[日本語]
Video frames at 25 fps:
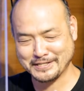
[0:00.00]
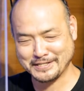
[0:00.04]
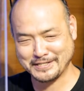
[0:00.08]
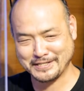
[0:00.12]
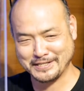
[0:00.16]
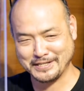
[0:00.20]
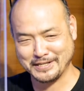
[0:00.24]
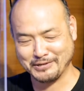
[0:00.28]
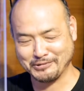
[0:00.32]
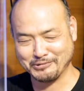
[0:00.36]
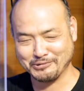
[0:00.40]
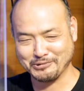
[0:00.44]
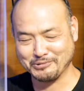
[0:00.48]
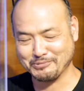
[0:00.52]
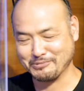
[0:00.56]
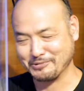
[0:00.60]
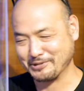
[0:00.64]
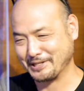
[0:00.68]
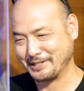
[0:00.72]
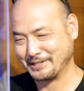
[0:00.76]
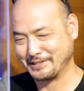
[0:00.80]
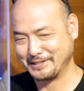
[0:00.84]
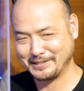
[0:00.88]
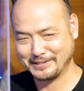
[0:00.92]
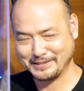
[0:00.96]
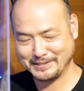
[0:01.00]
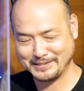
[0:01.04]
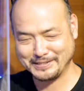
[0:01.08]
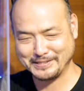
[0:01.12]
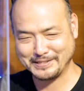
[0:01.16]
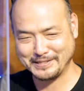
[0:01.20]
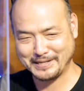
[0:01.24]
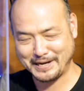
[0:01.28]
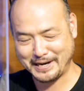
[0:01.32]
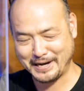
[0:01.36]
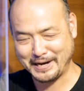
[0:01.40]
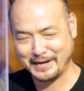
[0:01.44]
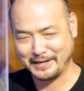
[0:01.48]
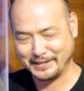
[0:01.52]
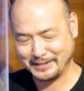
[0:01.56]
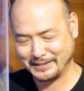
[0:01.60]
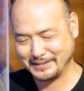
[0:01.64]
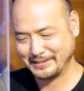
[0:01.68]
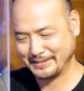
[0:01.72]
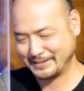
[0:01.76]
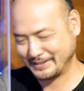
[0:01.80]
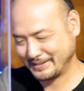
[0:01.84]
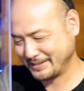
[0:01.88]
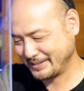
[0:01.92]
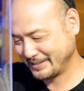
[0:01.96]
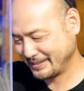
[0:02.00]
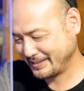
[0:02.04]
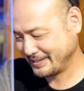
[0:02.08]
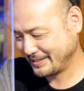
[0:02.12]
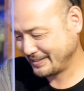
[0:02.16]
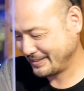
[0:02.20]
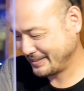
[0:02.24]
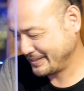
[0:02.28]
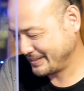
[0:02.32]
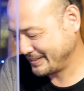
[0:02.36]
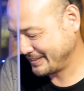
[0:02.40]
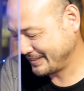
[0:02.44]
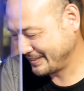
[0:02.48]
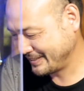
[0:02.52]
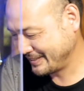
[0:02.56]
きな子供だったんです。魚釣りね。うんうんうんうんうん。